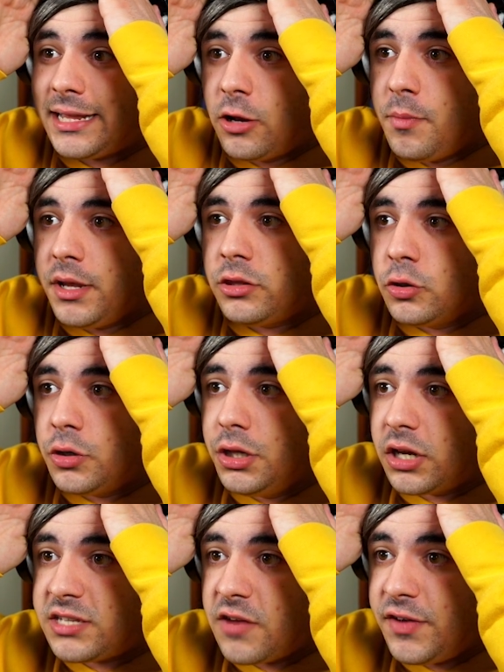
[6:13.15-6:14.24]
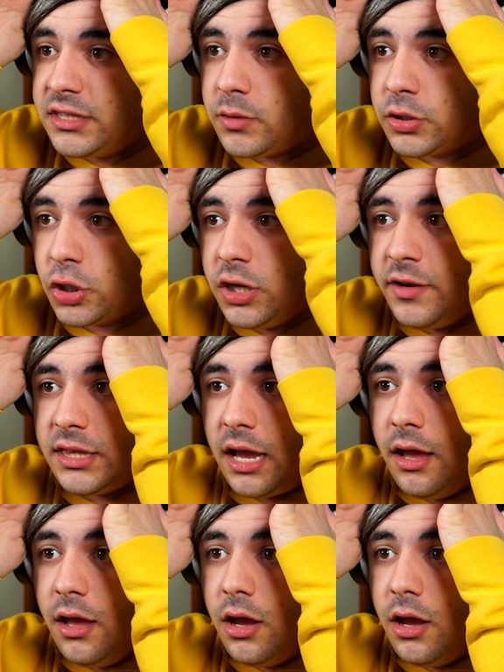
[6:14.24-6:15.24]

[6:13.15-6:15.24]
dal momento in cui indossi 24 ore di vita